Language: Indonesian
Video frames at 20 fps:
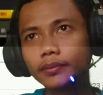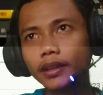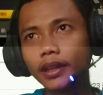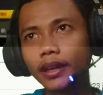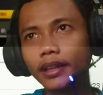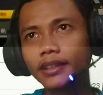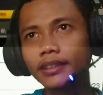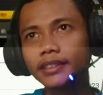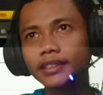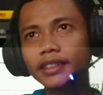
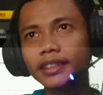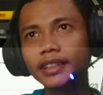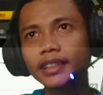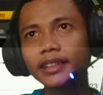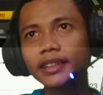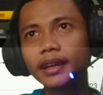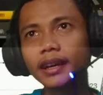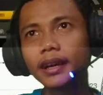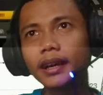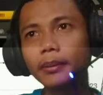nah di sini
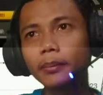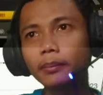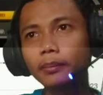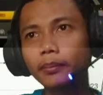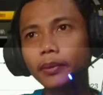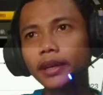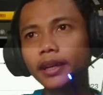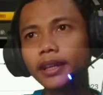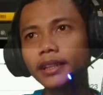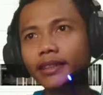kita
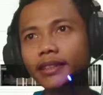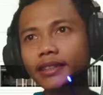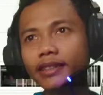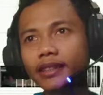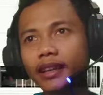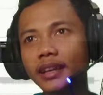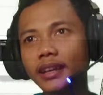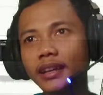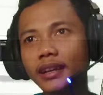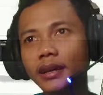pilih
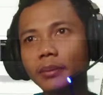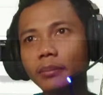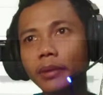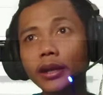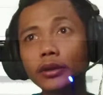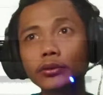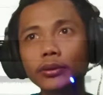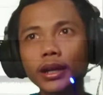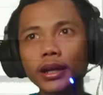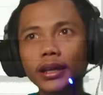secara
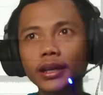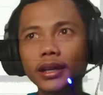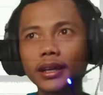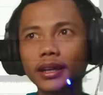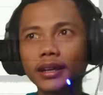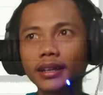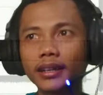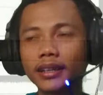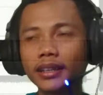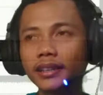manual
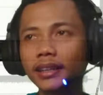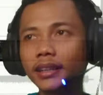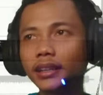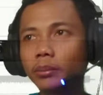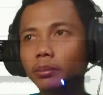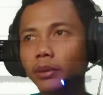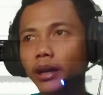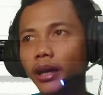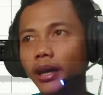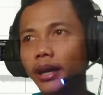ya kita
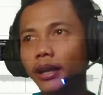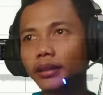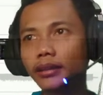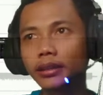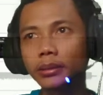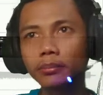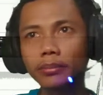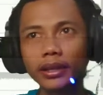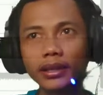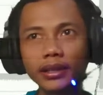tempatkan
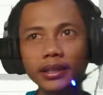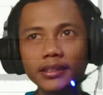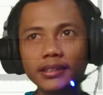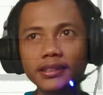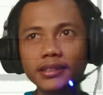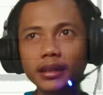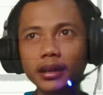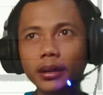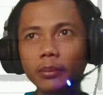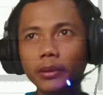tempatkan
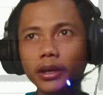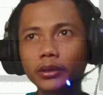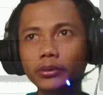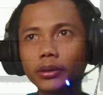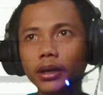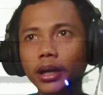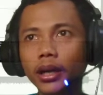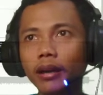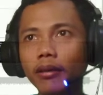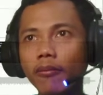secara
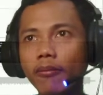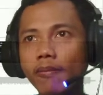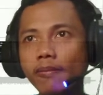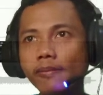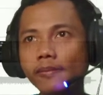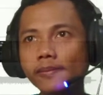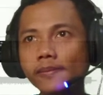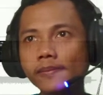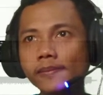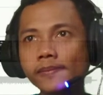manual
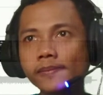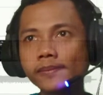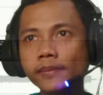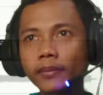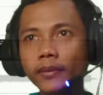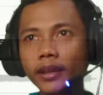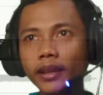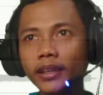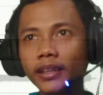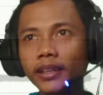
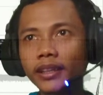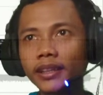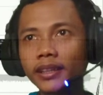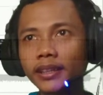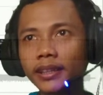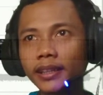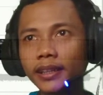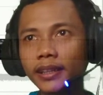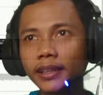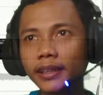ini
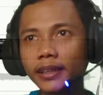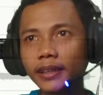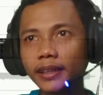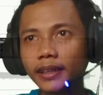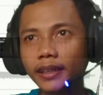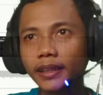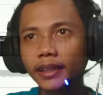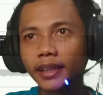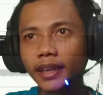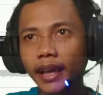di
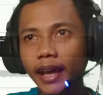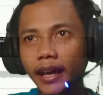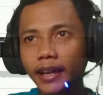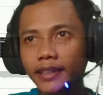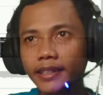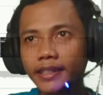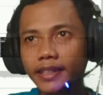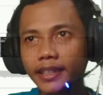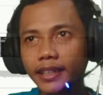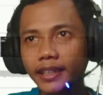ini
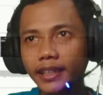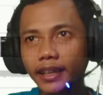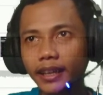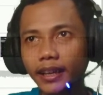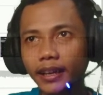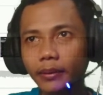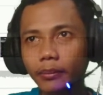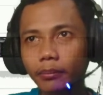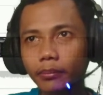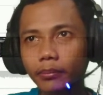garis ini
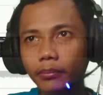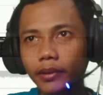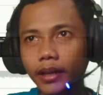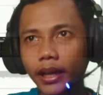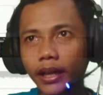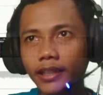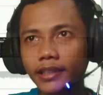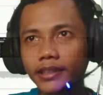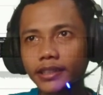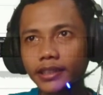ya
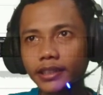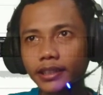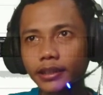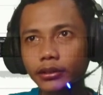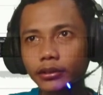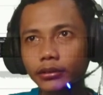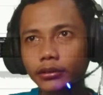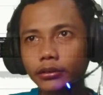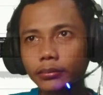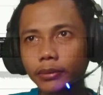garis ini
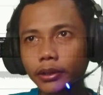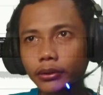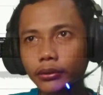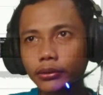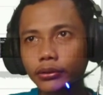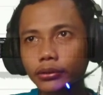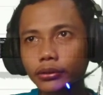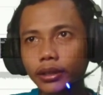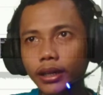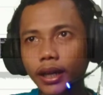tuh
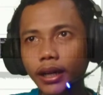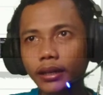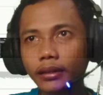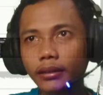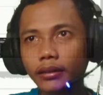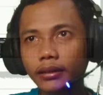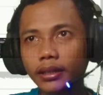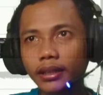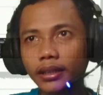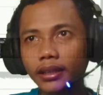
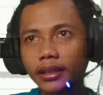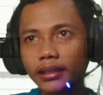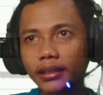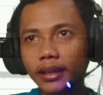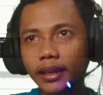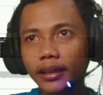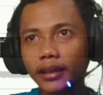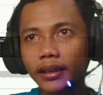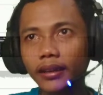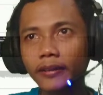menunjukkan
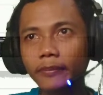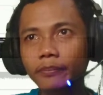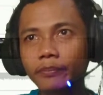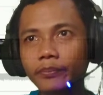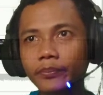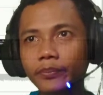detiknya ya